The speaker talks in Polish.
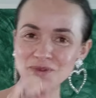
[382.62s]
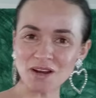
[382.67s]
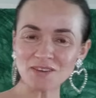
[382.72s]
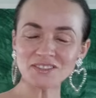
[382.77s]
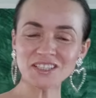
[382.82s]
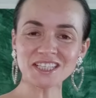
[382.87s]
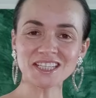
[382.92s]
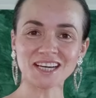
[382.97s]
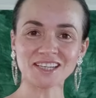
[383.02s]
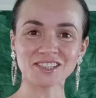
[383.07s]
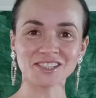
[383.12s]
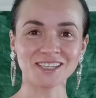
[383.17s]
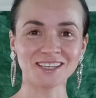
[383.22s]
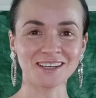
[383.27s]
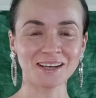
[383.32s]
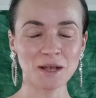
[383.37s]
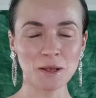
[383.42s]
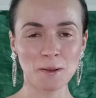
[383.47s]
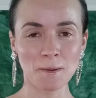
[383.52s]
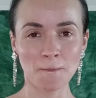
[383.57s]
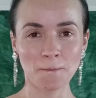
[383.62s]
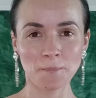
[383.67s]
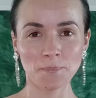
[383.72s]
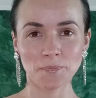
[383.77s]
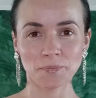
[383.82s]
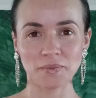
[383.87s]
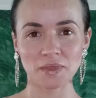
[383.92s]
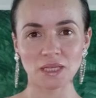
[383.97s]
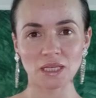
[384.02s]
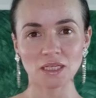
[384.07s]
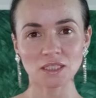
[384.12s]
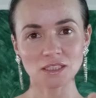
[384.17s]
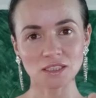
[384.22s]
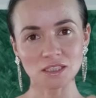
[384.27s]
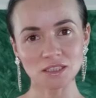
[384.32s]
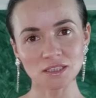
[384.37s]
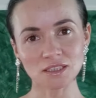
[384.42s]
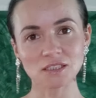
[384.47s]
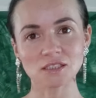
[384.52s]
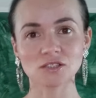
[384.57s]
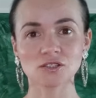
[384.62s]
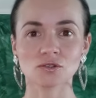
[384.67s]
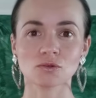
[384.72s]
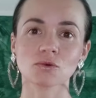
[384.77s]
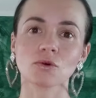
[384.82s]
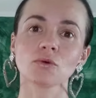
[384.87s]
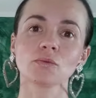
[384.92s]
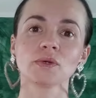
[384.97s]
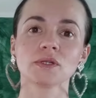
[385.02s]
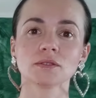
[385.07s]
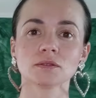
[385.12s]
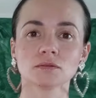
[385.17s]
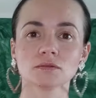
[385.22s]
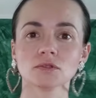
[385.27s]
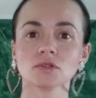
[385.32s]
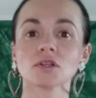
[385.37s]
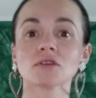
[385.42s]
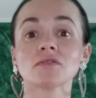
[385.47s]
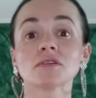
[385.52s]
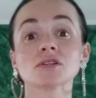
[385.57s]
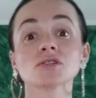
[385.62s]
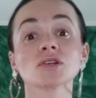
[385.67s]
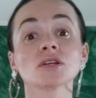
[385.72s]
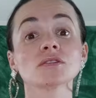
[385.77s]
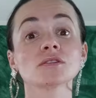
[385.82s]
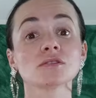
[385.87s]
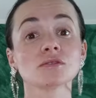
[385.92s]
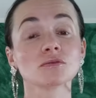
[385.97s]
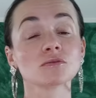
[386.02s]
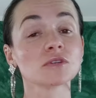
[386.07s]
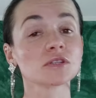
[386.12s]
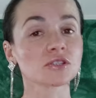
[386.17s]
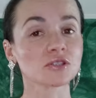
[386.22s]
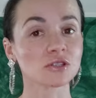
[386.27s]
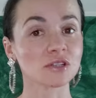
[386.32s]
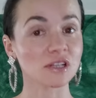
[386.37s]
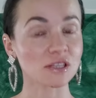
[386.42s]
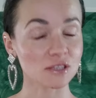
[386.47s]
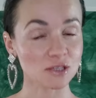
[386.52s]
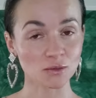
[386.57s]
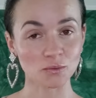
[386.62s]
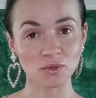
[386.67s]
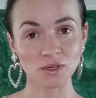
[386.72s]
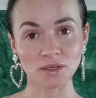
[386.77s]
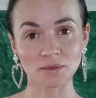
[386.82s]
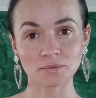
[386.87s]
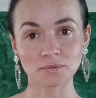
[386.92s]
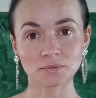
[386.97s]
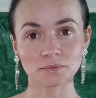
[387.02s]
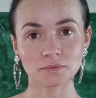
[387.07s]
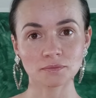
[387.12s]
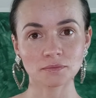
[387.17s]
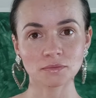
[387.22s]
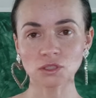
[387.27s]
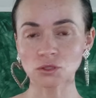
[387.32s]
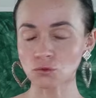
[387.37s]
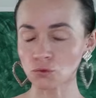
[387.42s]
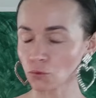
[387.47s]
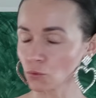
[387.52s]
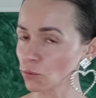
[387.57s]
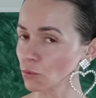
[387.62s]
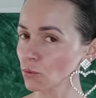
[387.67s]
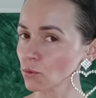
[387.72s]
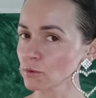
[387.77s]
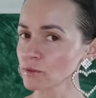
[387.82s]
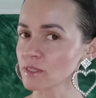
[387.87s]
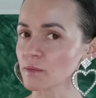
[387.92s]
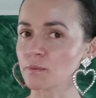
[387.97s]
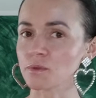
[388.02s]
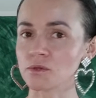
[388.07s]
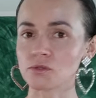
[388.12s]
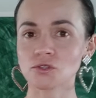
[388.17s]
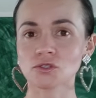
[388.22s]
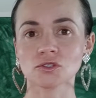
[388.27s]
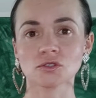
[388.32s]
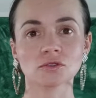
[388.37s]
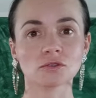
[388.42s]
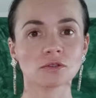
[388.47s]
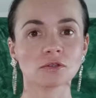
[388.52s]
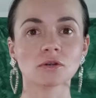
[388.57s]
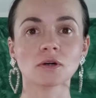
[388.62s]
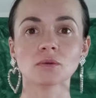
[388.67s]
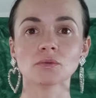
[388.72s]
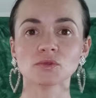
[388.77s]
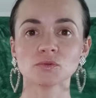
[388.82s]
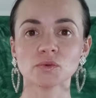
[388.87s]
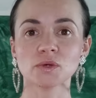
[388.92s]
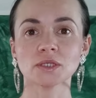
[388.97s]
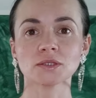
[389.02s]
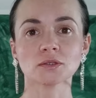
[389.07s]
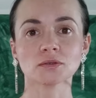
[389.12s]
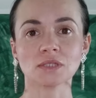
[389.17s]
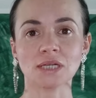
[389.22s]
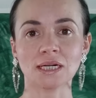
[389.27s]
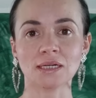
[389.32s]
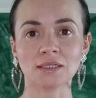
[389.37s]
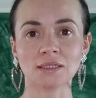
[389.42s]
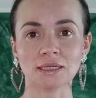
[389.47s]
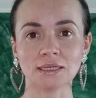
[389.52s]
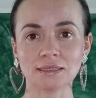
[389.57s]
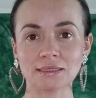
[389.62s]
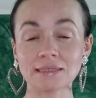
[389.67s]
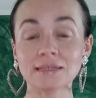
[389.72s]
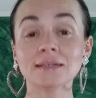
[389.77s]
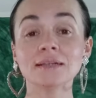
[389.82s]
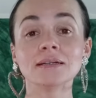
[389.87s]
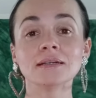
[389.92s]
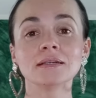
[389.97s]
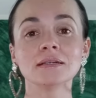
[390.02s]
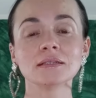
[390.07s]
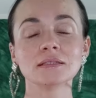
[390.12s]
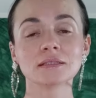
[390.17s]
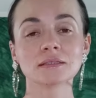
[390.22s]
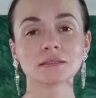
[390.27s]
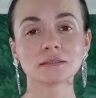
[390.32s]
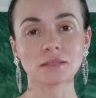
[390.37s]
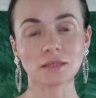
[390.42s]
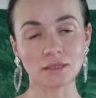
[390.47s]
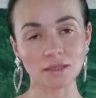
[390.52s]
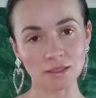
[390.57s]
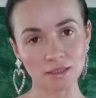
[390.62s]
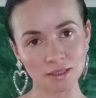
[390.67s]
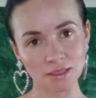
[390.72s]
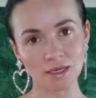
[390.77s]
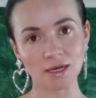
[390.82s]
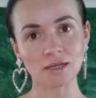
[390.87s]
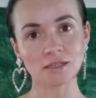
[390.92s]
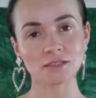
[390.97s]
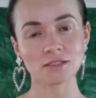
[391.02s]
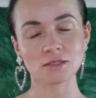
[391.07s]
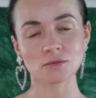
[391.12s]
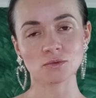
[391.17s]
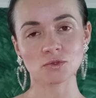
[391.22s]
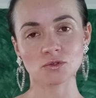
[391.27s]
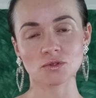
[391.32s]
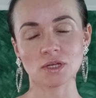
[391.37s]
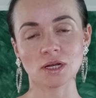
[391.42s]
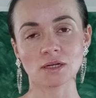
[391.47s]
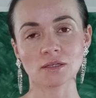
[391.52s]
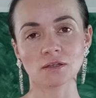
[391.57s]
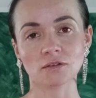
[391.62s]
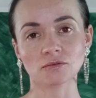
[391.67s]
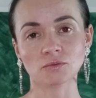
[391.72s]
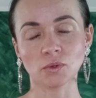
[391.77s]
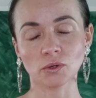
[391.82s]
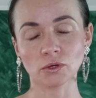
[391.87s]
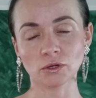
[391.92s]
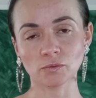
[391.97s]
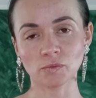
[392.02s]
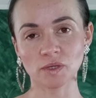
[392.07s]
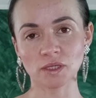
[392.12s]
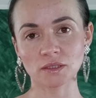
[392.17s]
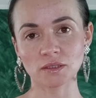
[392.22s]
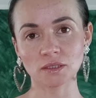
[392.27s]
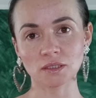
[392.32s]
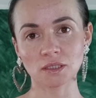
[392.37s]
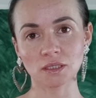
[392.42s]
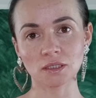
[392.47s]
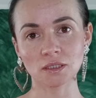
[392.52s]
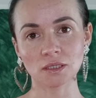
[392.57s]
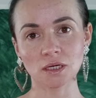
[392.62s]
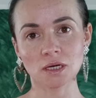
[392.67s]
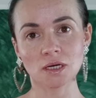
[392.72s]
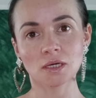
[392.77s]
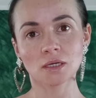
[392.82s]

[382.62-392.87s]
Naprawdę da się. Jeżeli jesteś tą kobietą, to te warsztaty są właśnie dla ciebie. I tu zaproszę cię do tego, abyś była totalna. Tak jak ja jestem totalna w moich praktykach,